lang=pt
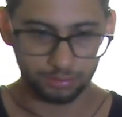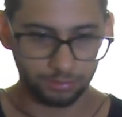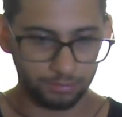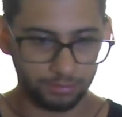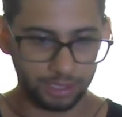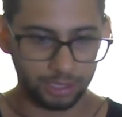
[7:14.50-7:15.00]

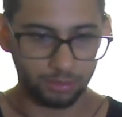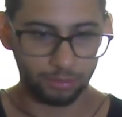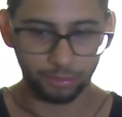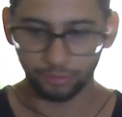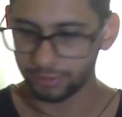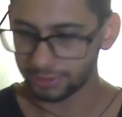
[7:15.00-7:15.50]
verem como
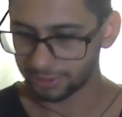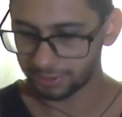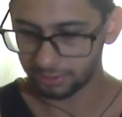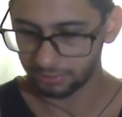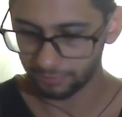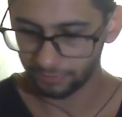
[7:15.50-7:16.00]
eu fiz.
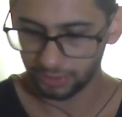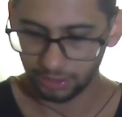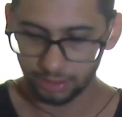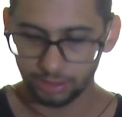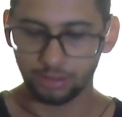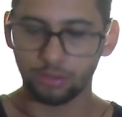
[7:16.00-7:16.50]

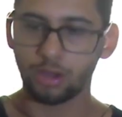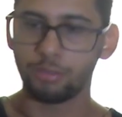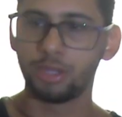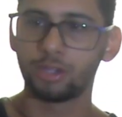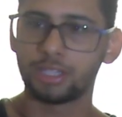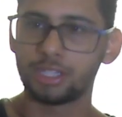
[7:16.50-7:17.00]
Então,
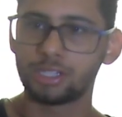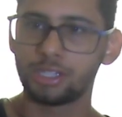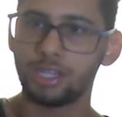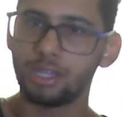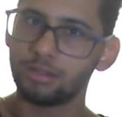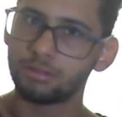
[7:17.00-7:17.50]
cabinho
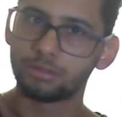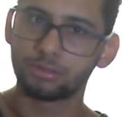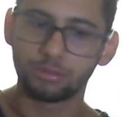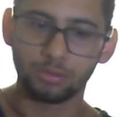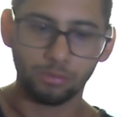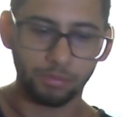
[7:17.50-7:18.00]
ATG,
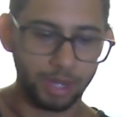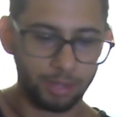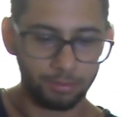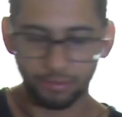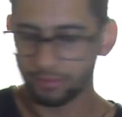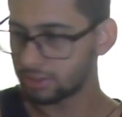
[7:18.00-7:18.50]
comprar
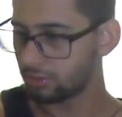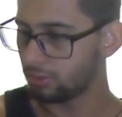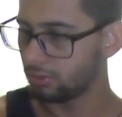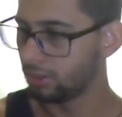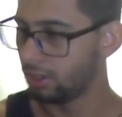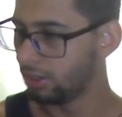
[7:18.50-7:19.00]
para fazer o,
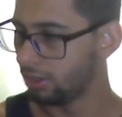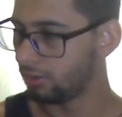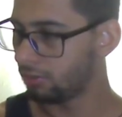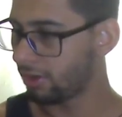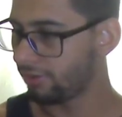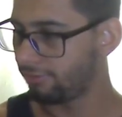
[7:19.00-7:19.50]

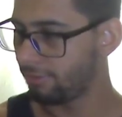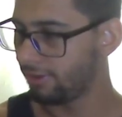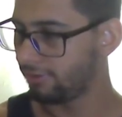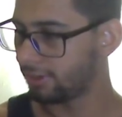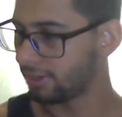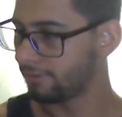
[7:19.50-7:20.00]
o
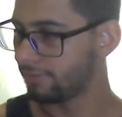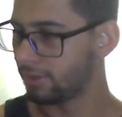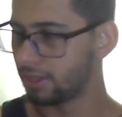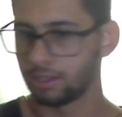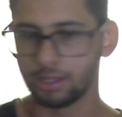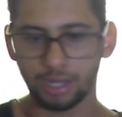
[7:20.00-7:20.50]
FPV.
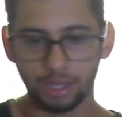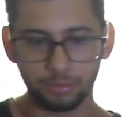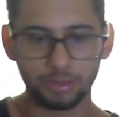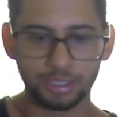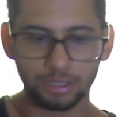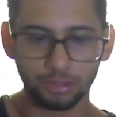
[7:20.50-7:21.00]
Lá eu
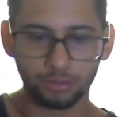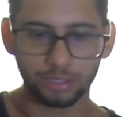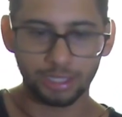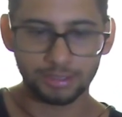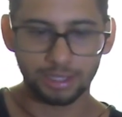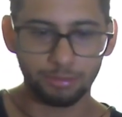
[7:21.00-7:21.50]
ensino a usar
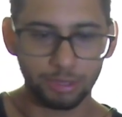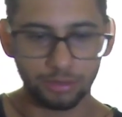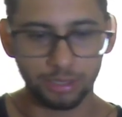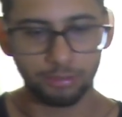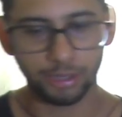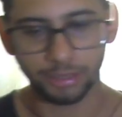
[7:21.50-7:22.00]
esse cabinho
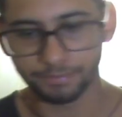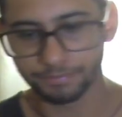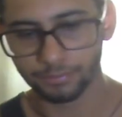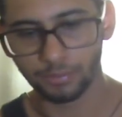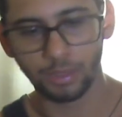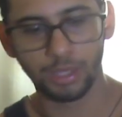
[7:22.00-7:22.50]
também.
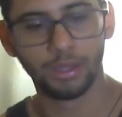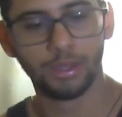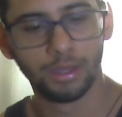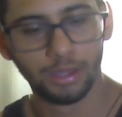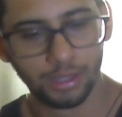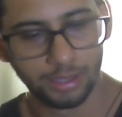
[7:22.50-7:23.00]

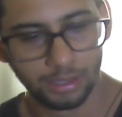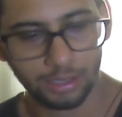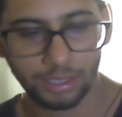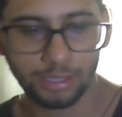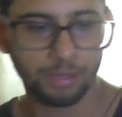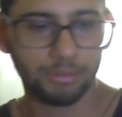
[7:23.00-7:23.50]

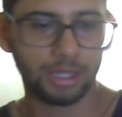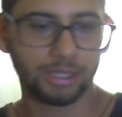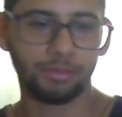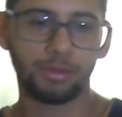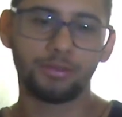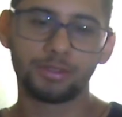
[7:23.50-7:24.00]
E também dá
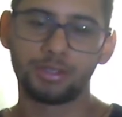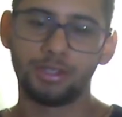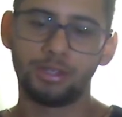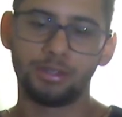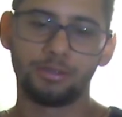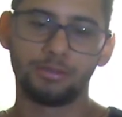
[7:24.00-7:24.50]
para
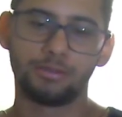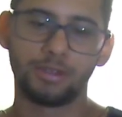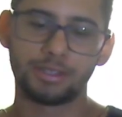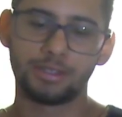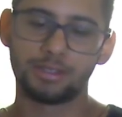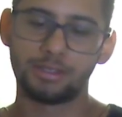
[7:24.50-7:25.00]
você
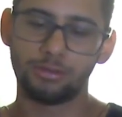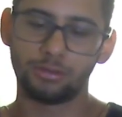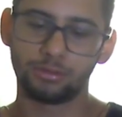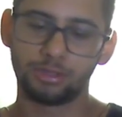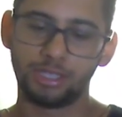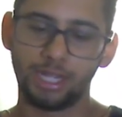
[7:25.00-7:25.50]
fazer seu
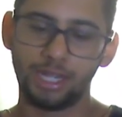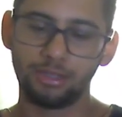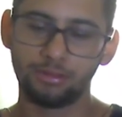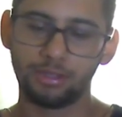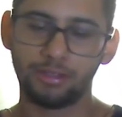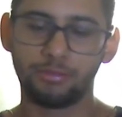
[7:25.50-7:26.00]
treino
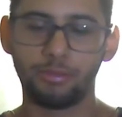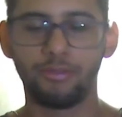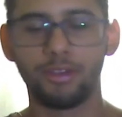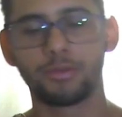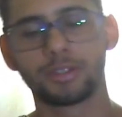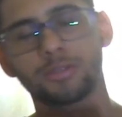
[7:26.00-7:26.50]
de FPV com esse